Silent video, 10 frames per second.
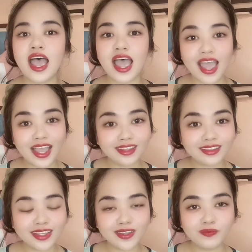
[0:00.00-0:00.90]
and
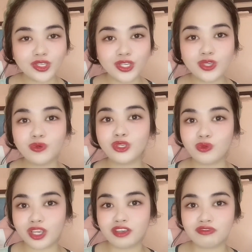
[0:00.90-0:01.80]
yung
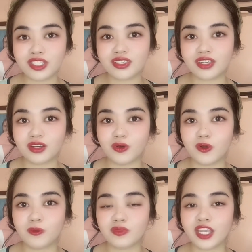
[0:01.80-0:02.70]
UK visa
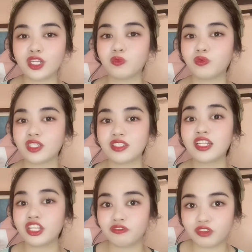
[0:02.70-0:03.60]
ko, it was
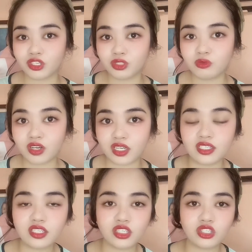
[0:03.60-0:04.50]
delivered to
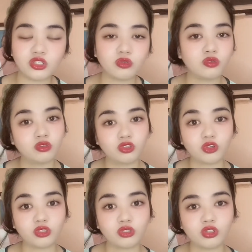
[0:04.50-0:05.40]
us. So,
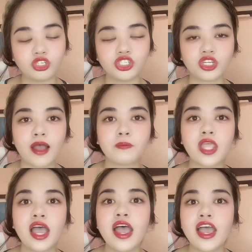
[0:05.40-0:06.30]
door-to-door -door siya.
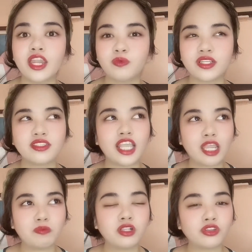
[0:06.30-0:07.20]
It was
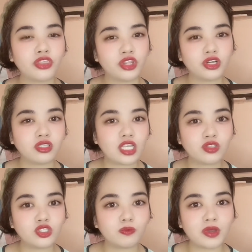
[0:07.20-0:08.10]
April
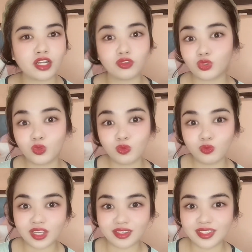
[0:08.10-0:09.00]
13. So, parang two
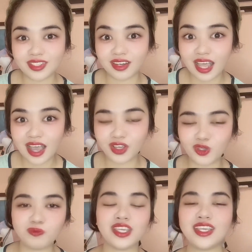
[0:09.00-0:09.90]
weeks lang yung
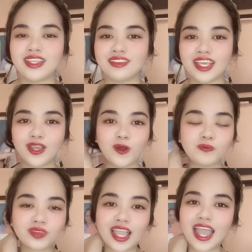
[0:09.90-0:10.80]
paghihintay ko.
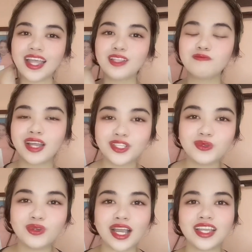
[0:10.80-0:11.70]
And mind
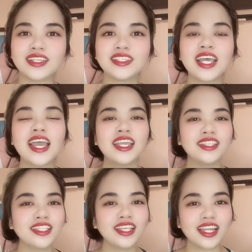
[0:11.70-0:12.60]
you guys,
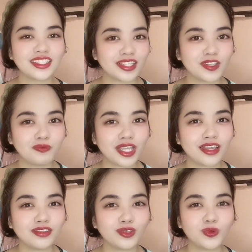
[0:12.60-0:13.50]
hindi nila
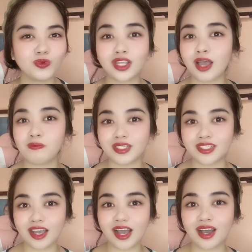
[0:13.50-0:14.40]
sasabihin kung nakapasa
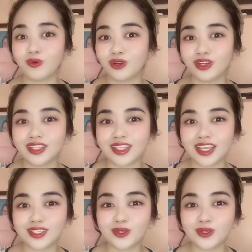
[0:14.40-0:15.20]
ka or hindi. So